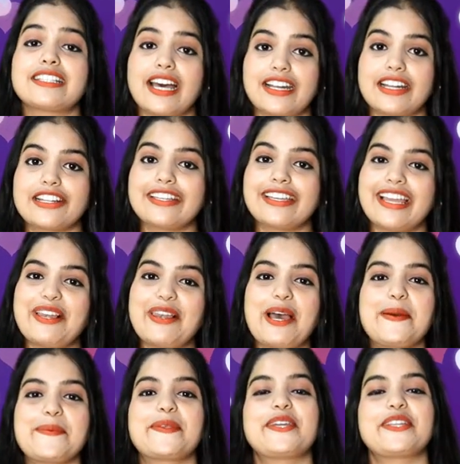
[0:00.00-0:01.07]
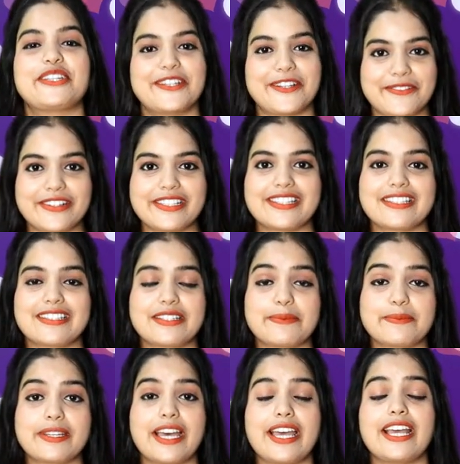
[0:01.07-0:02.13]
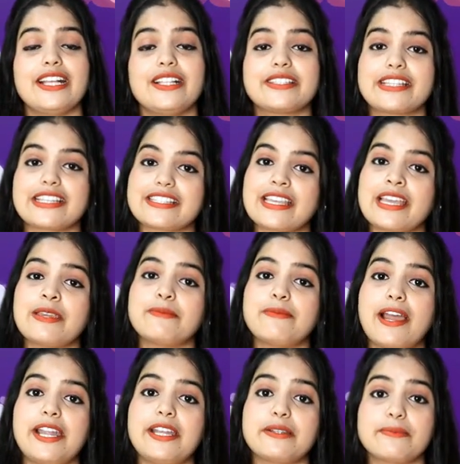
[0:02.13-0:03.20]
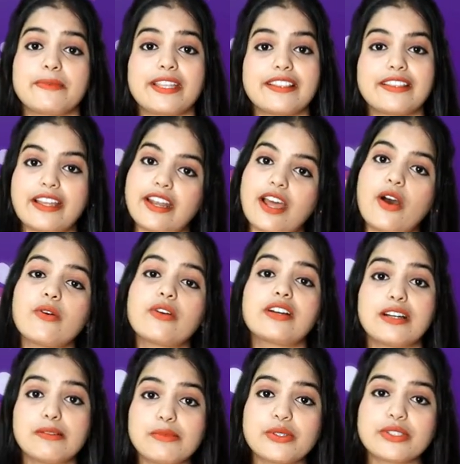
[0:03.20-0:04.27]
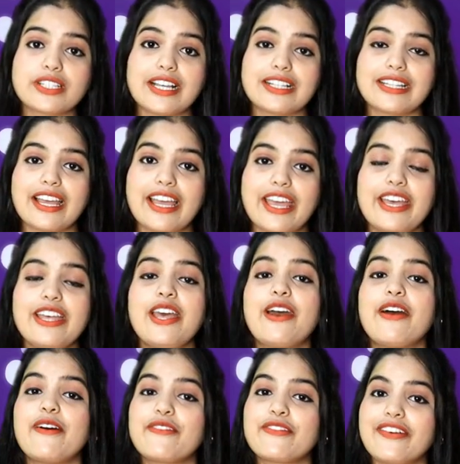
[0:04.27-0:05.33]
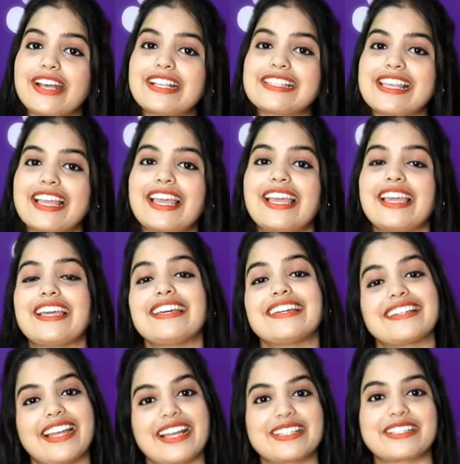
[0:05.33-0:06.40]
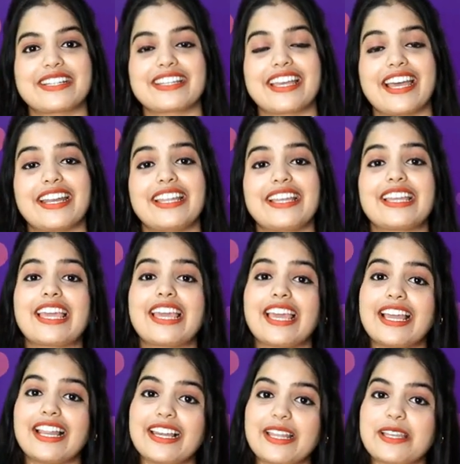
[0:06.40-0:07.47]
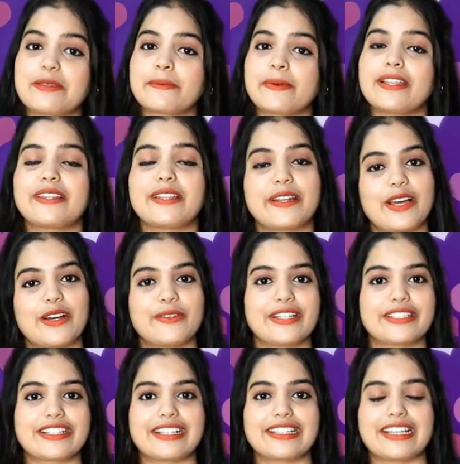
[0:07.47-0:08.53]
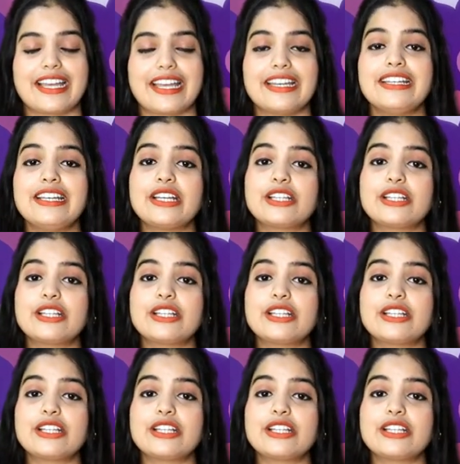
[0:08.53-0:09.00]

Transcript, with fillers: सारा खेल आपके नर्वस सिस्टम का है जैसे ही माइंड में तनाव कम हो जाता है वैसे ही इरेक्शन यानी कि लिंग में तनाव आ जाता है